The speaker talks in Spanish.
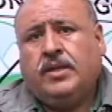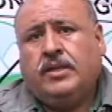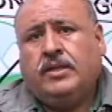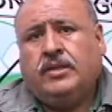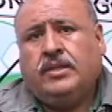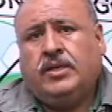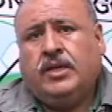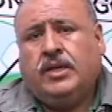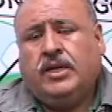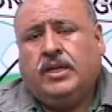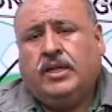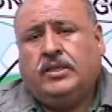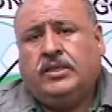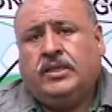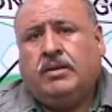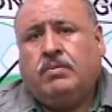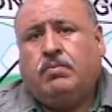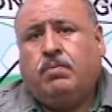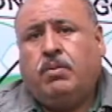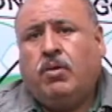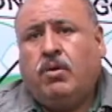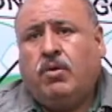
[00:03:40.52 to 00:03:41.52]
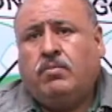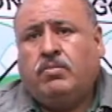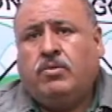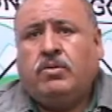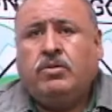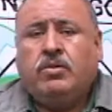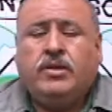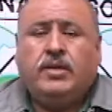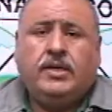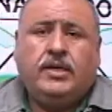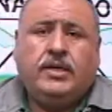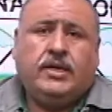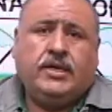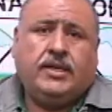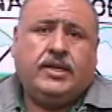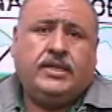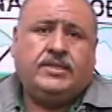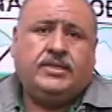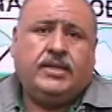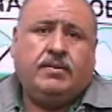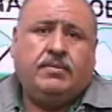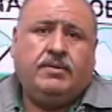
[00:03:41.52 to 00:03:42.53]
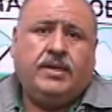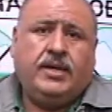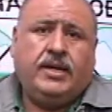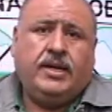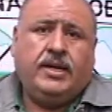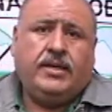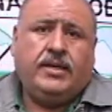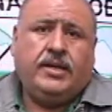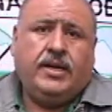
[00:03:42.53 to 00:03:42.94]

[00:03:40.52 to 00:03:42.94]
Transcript: del plomo que se había